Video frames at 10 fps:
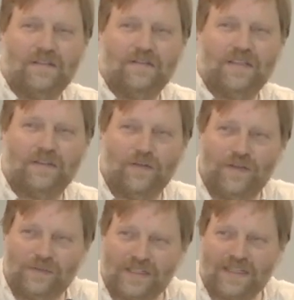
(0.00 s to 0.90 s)
und der Teufel
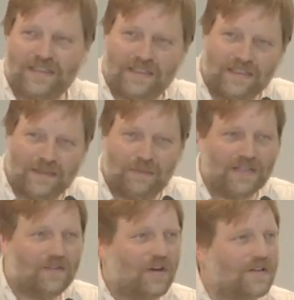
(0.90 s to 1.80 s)
ihm gesagt hat, hier, mach
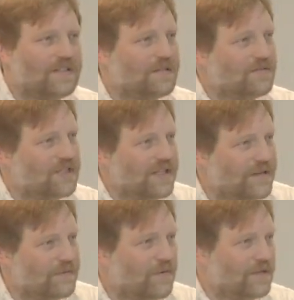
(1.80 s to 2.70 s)
doch aus diesem
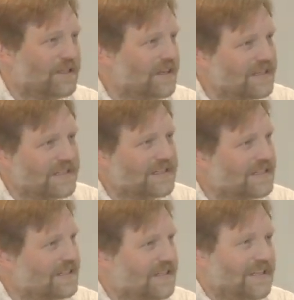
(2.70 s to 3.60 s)
Stein Brot. Da hat er
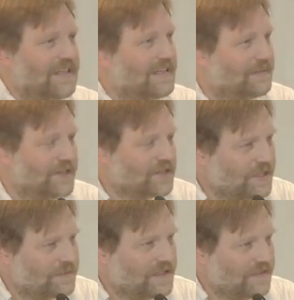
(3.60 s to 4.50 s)
gesagt, der Mensch
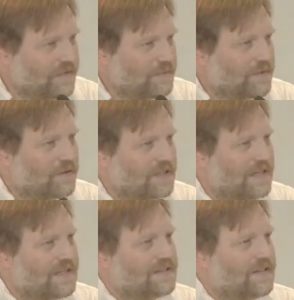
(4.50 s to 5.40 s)
lebt nicht vom Brot
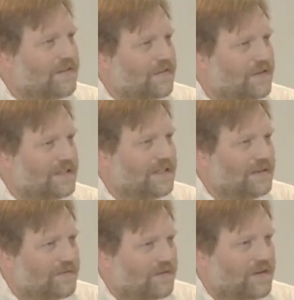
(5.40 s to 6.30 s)
allein, sondern von
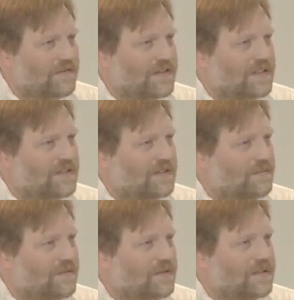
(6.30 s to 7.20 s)
jedem Wort, was aus dem
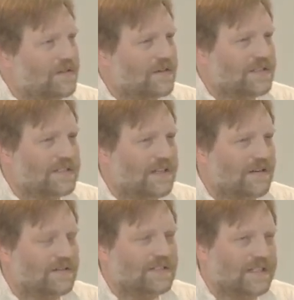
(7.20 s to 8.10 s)
Munde Gottes
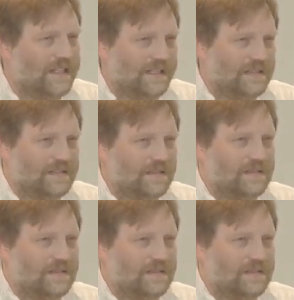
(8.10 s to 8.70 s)
ausgeht.